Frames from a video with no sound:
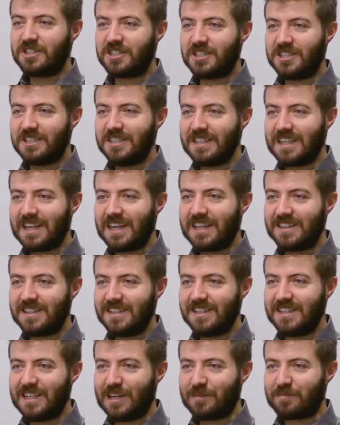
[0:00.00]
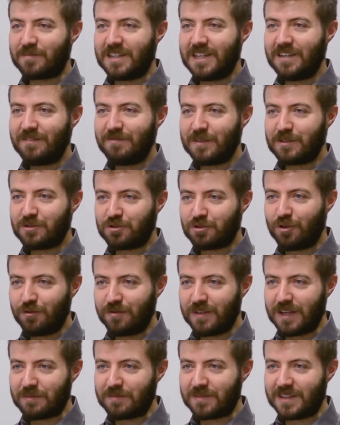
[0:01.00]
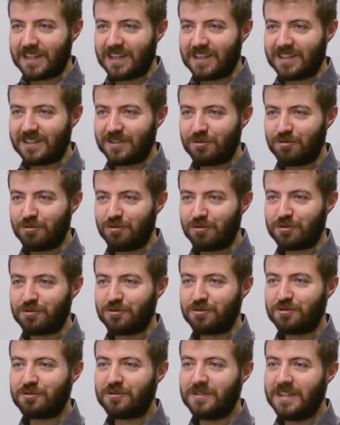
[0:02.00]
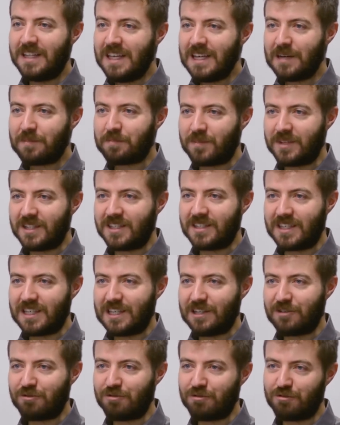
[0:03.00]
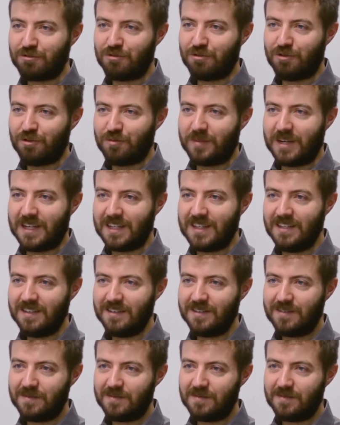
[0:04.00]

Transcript: Aşıyı kendilerini yaptılar ve şov yaptılar diyorsunuz. Ne yapmaları gerekiyordu normalde?